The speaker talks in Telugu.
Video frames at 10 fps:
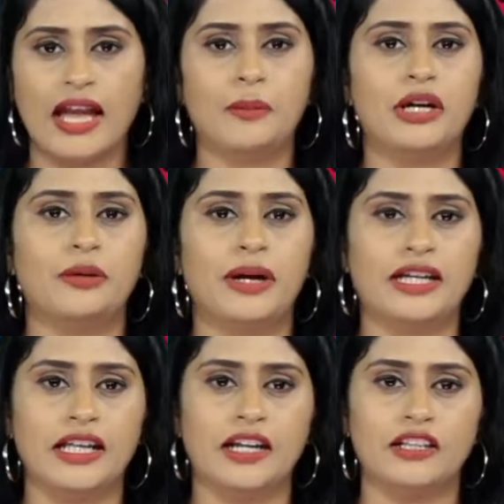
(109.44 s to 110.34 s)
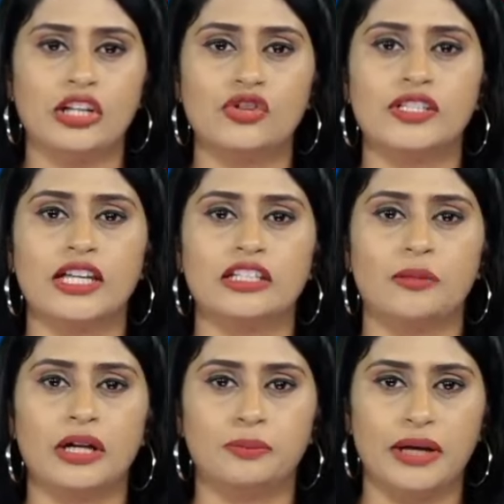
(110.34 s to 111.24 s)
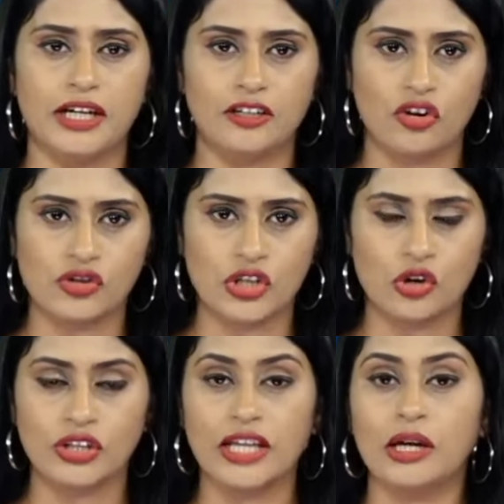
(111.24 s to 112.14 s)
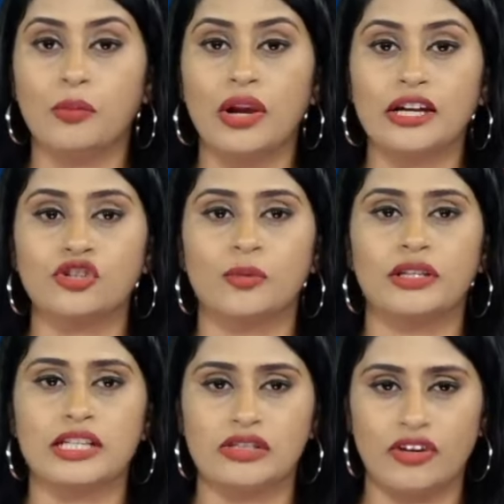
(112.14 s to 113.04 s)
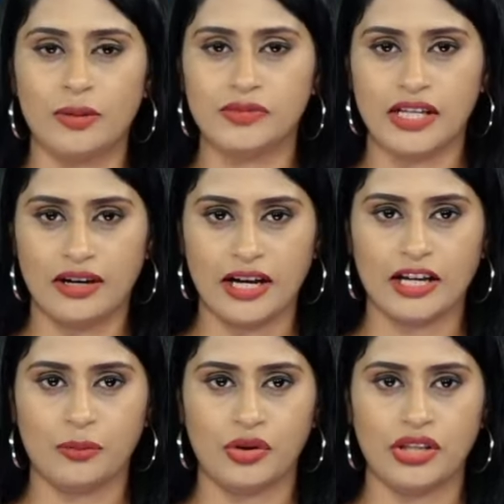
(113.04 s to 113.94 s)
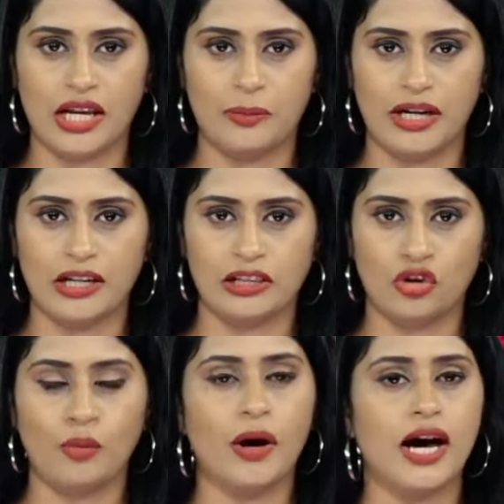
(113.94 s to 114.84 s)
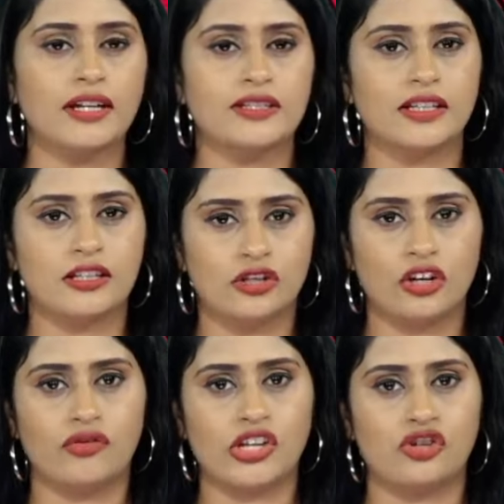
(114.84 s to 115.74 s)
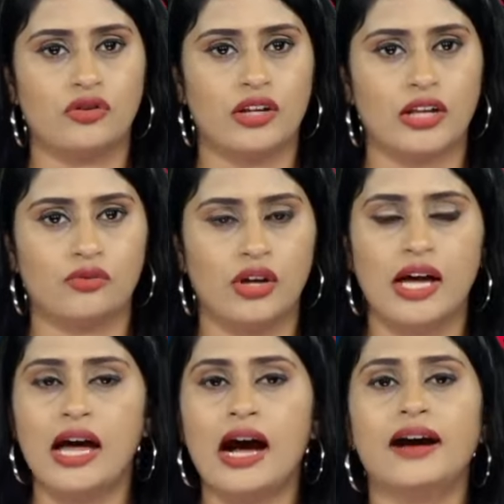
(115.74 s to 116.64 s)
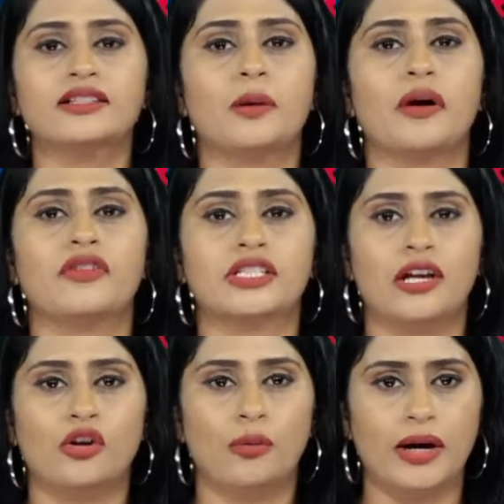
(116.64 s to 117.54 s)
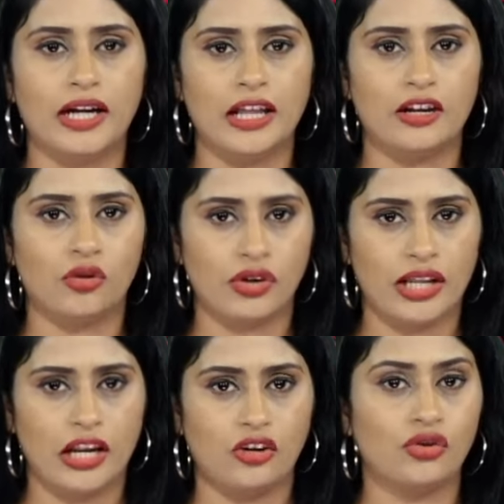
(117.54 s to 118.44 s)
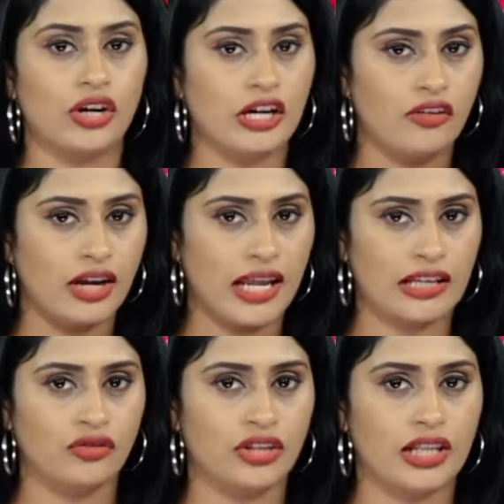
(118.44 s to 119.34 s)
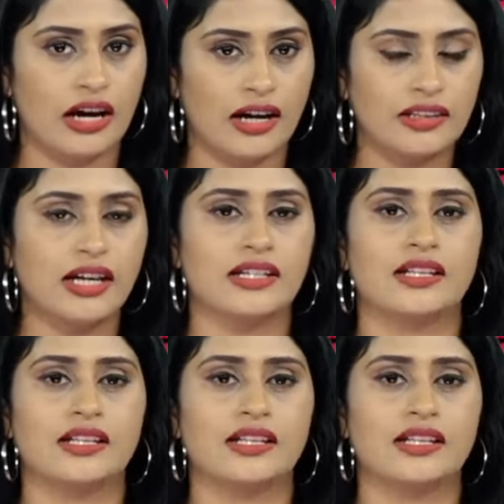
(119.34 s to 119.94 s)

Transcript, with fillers: కేబినెట్ భేటీ అనంతరం సికింద్రాబాద్ పరేడ్ గ్రౌండ్స్ లో దాదాపు లక్ష మంది స్వయం సహాయక బృందాల మహిళలతో భారీ సదస్సు నిర్వహించనున్నారు ఆ సమావేశంలో మహిళలకు నెలకు రెండు వేల ఐదు వందల ఆర్థిక